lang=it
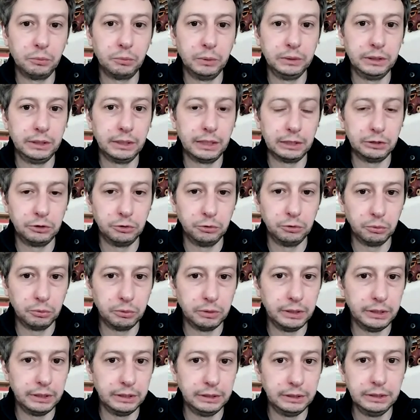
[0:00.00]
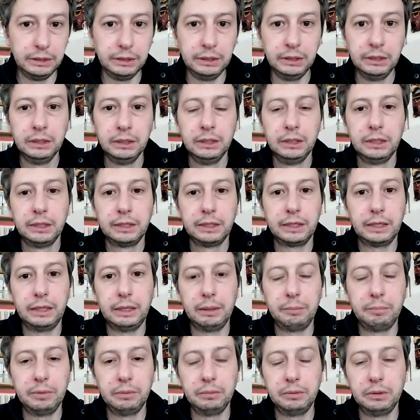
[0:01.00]
quindi i radionuclidi, che
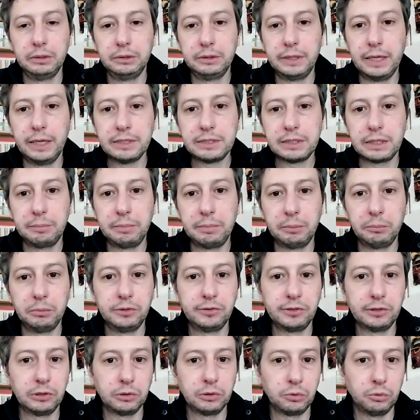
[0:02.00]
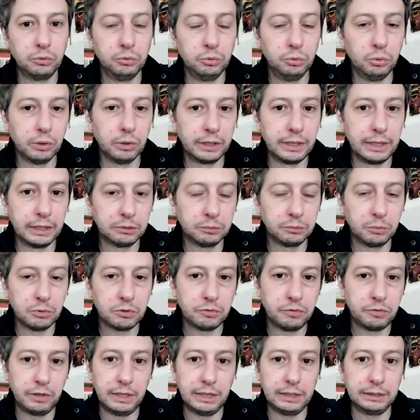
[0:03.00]
abbiamo, i test che abbiamo iniziato a condurre in
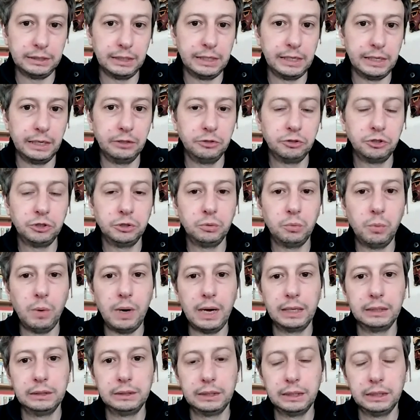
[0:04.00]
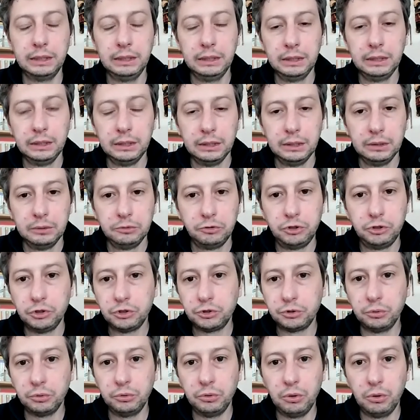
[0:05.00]
atmosfera negli anni 50. Ci
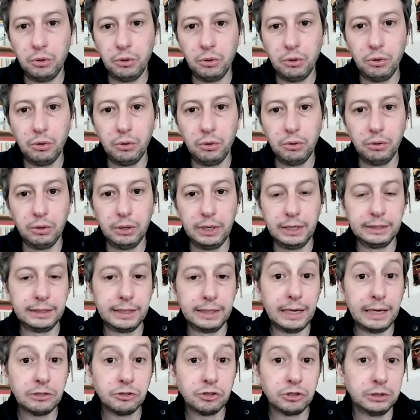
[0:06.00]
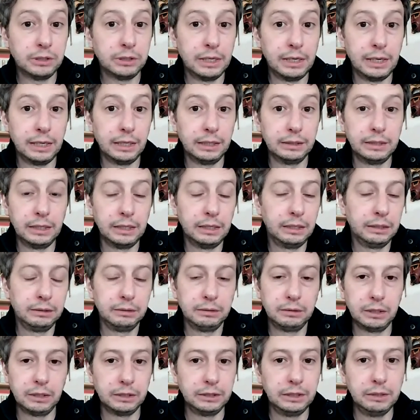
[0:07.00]
sono le tracce del,
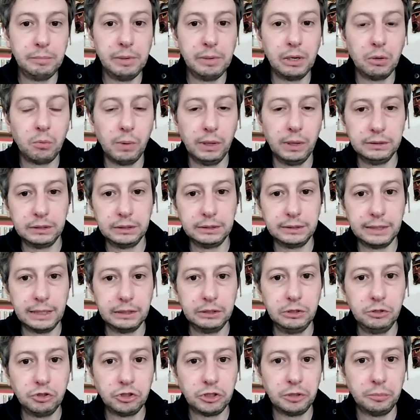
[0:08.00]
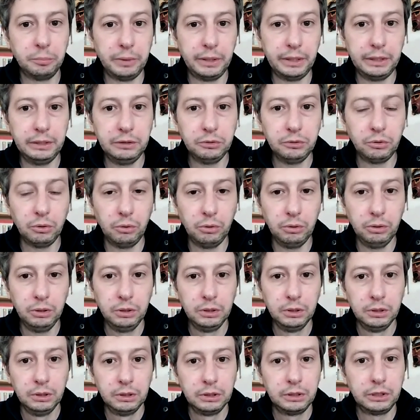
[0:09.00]
dell'incredibile quantità di cemento
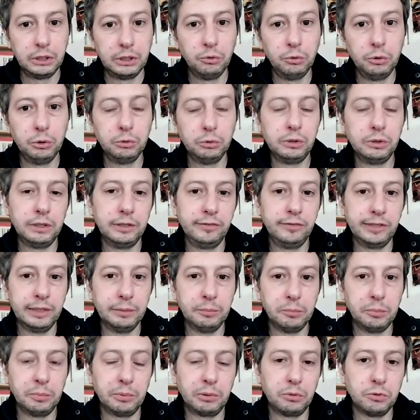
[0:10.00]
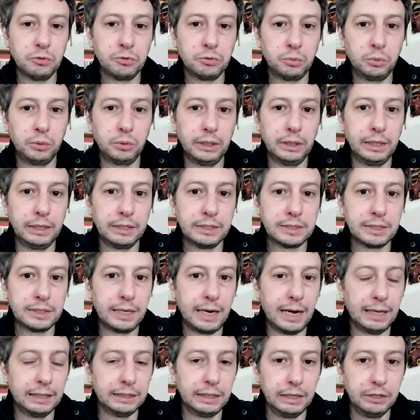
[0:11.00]
che noi utilizziamo per costruire le
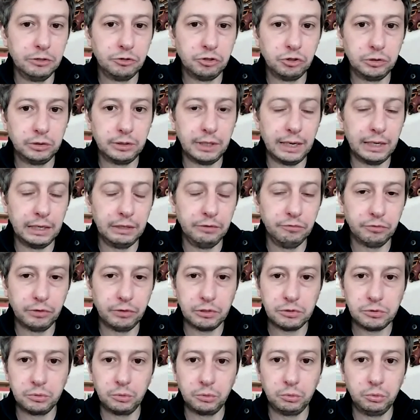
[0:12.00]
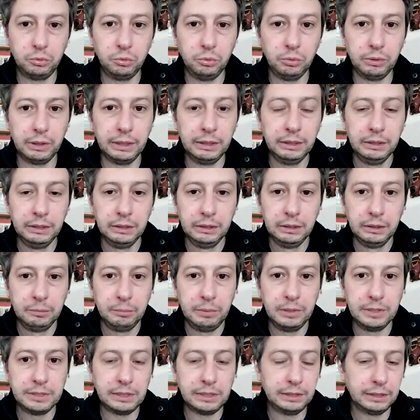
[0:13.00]
strade, le città, le infrastrutture.
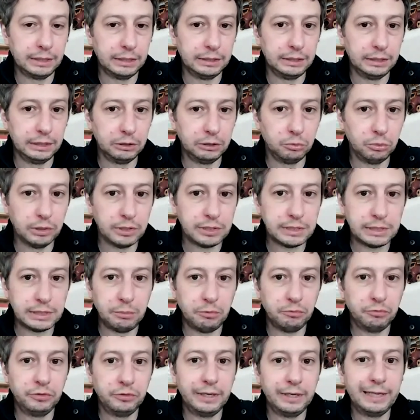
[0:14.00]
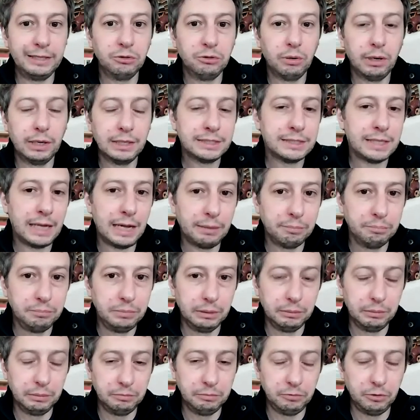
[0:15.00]
Pensate che addirittura stiamo finendo la
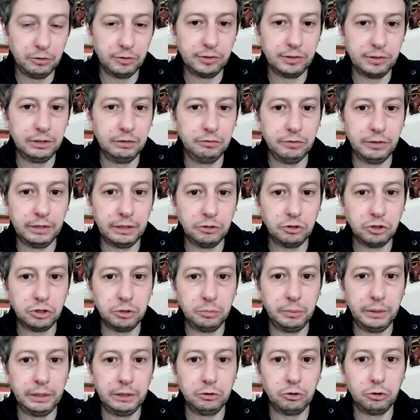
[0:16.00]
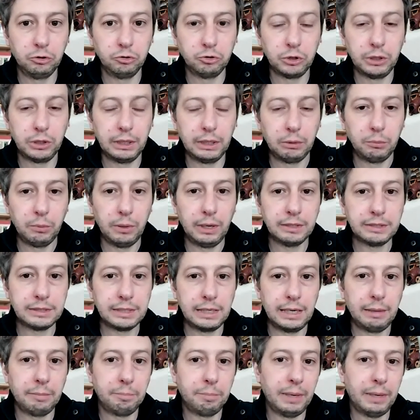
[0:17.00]
sabbia a forza di fare cemento, cioè la, quella,
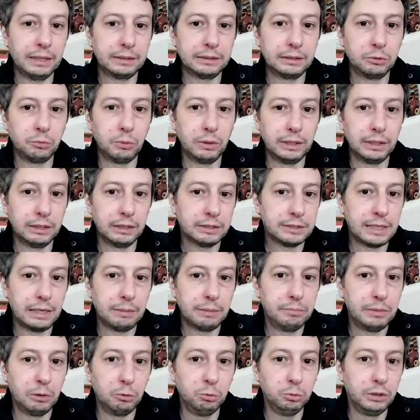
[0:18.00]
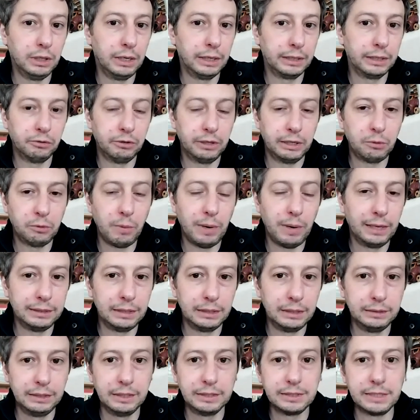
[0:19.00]
la parte di quella sabbia utile che non è quella
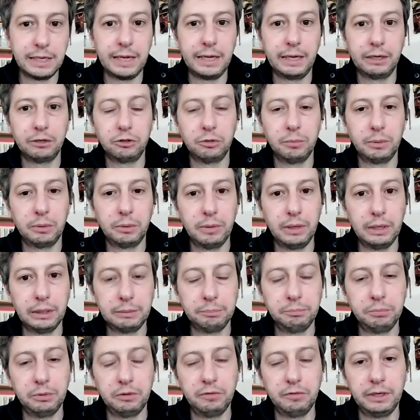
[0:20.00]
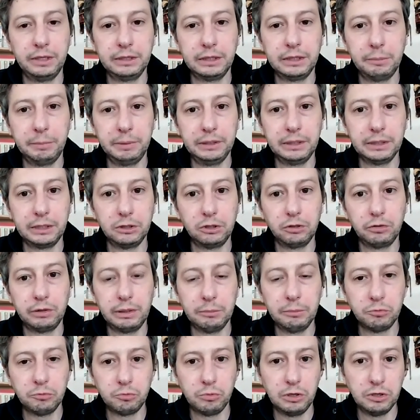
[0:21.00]
del deserto, ma quella prevalentemente che
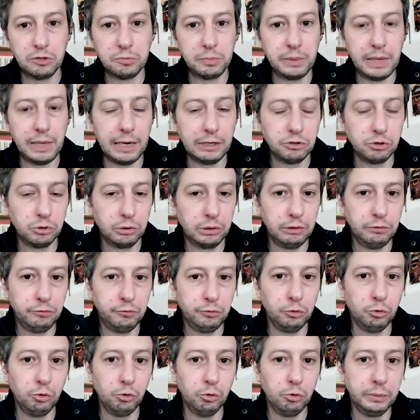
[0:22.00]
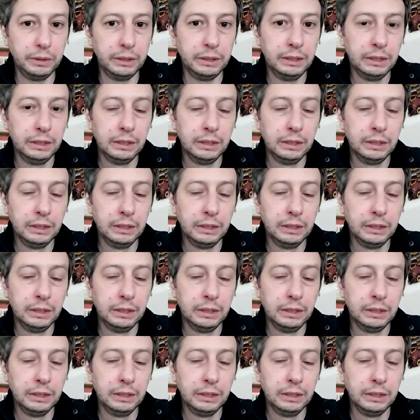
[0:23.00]
troviamo sulle spiagge o nei fiumi,